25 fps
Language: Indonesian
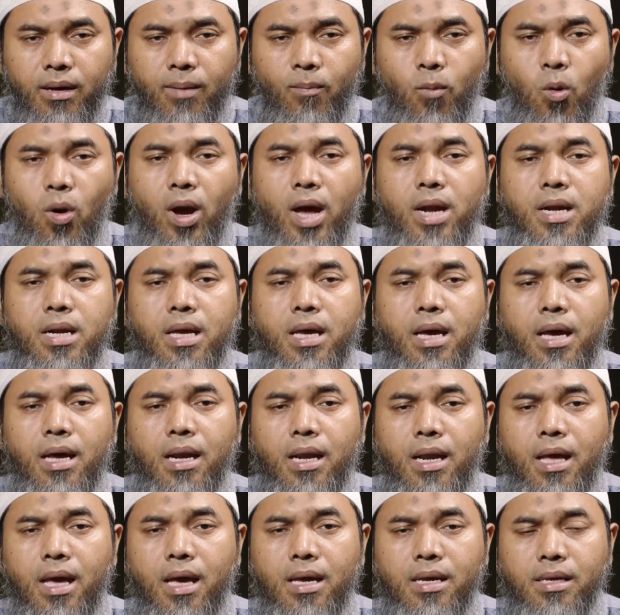Bukankah
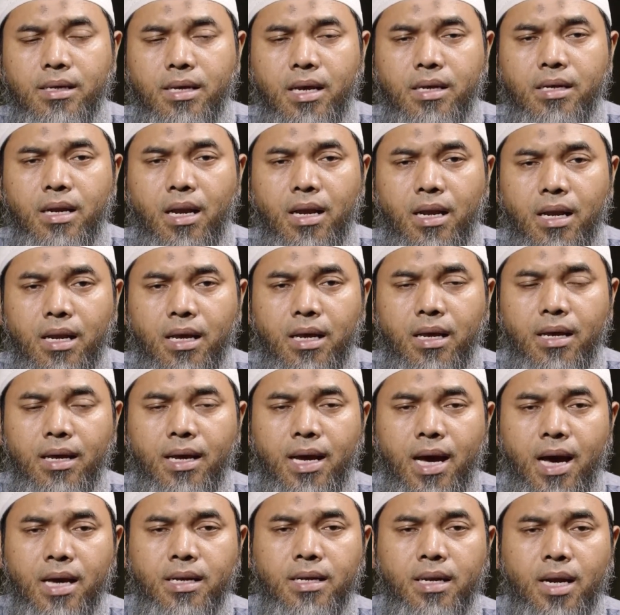la ilaha illallah
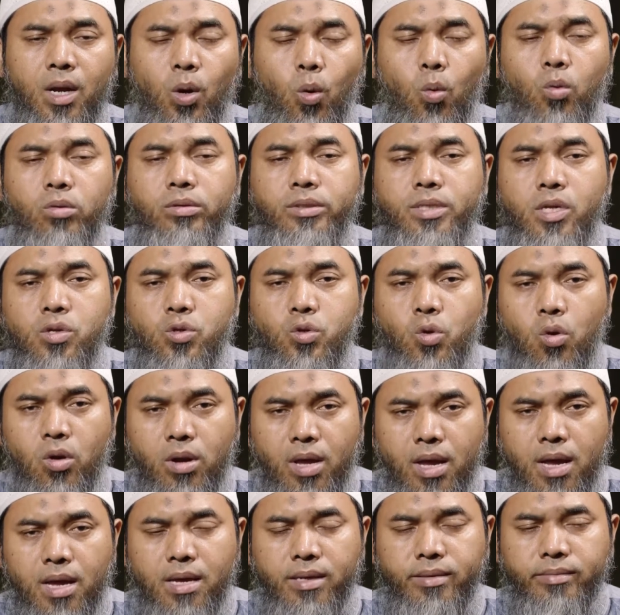adalah kunci
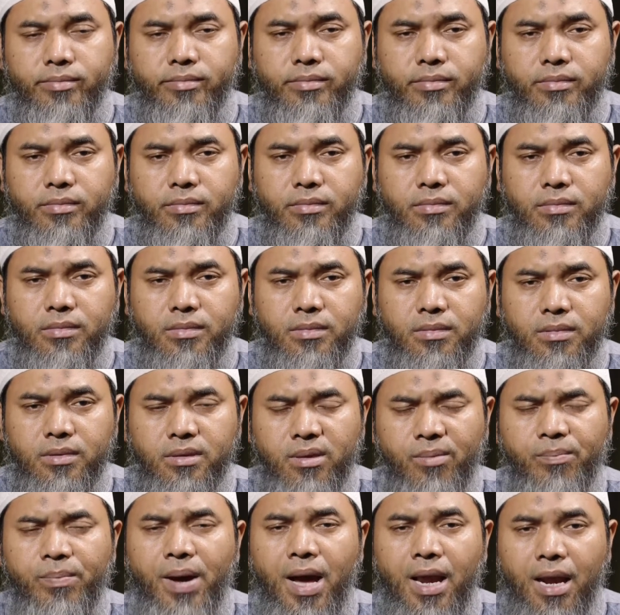surga?
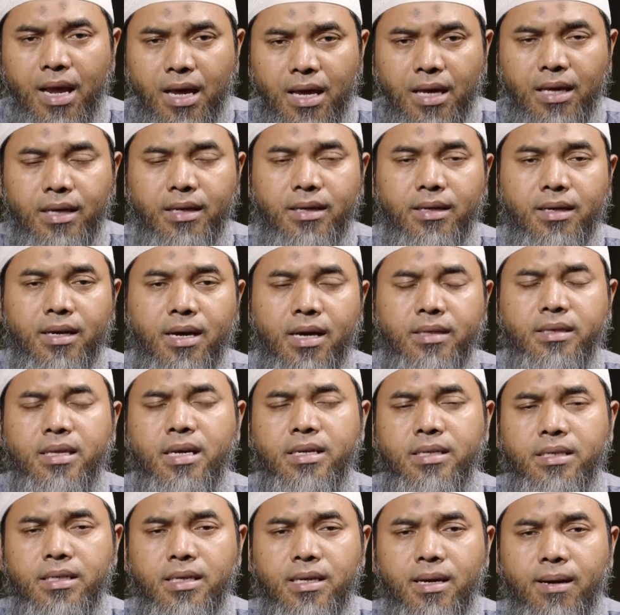Bala,
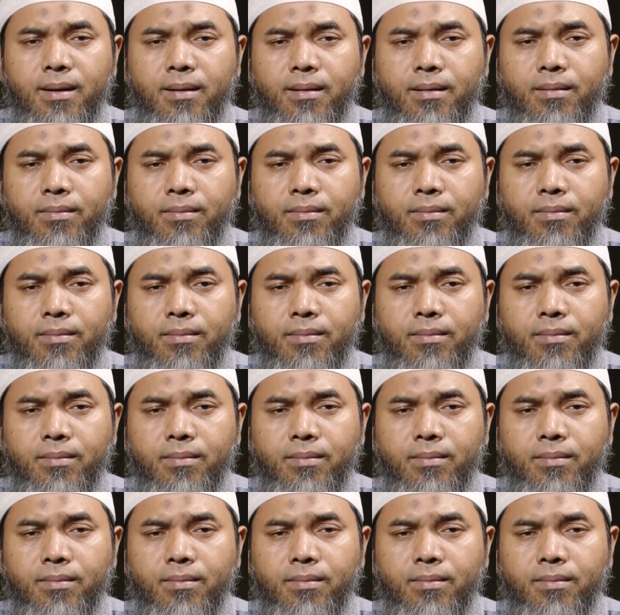kata dia.